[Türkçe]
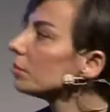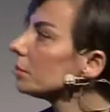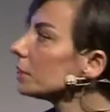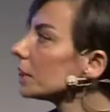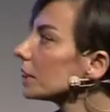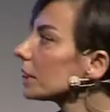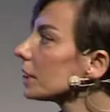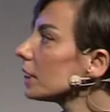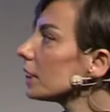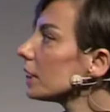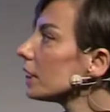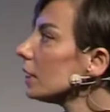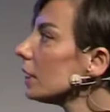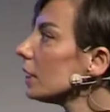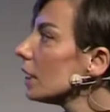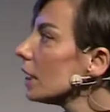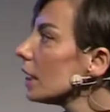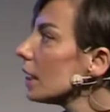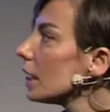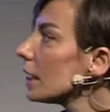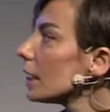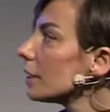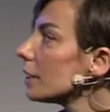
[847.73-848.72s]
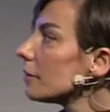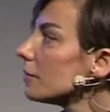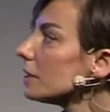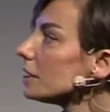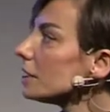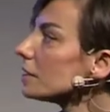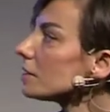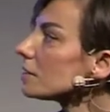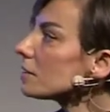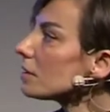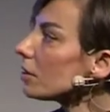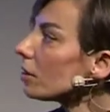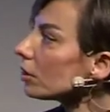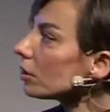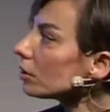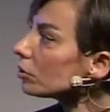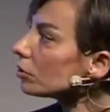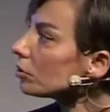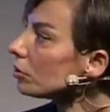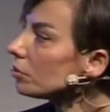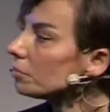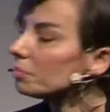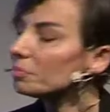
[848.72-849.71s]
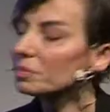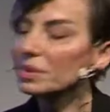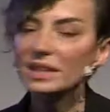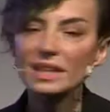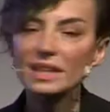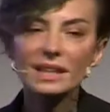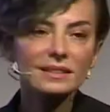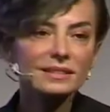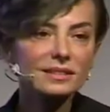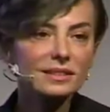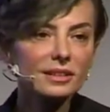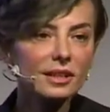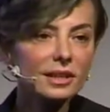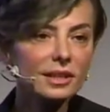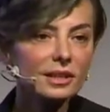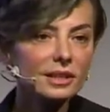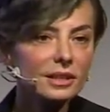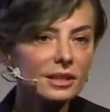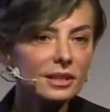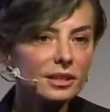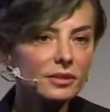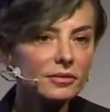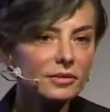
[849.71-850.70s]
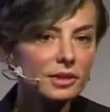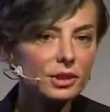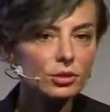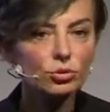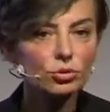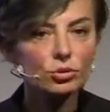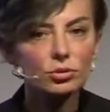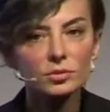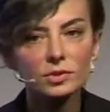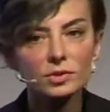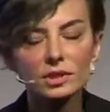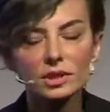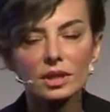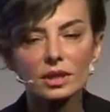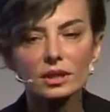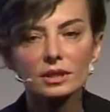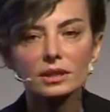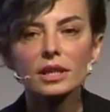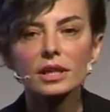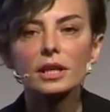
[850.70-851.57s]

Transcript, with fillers: Peki ve ne sağlıyor? Bireysel ve kurumsal.